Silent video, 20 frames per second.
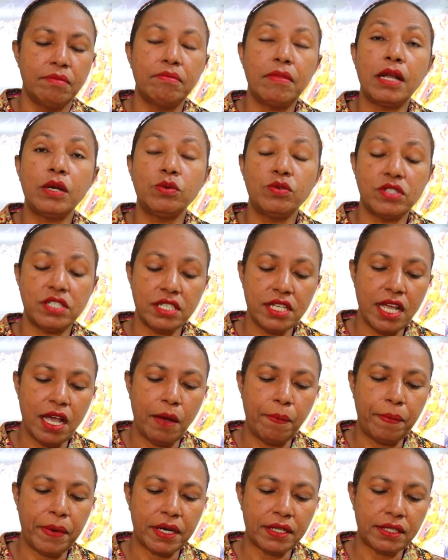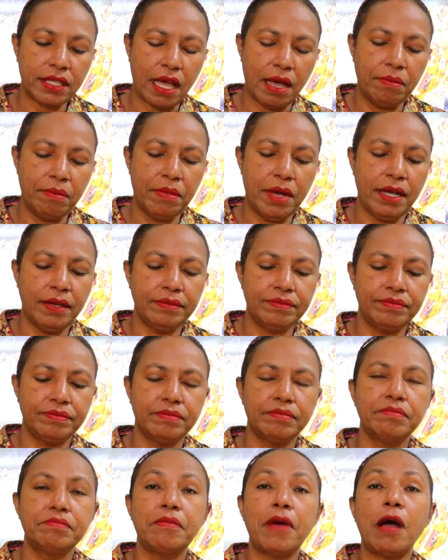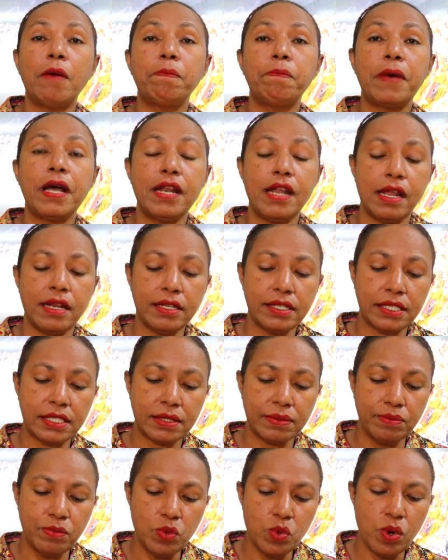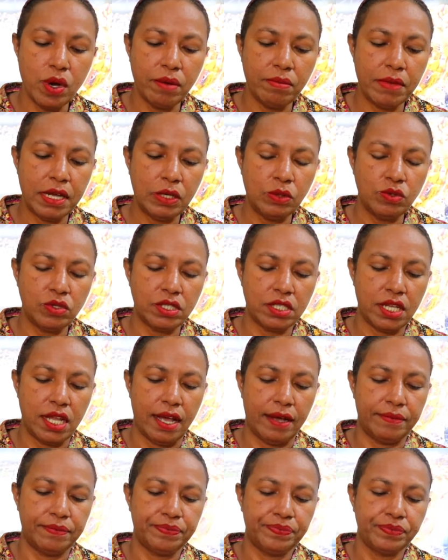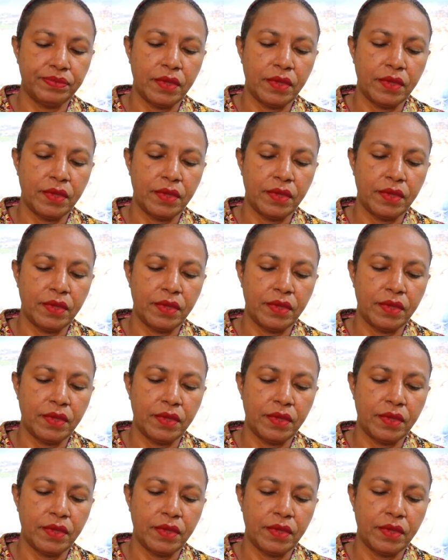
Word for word: manusia pertama, bapa dari semua manusia.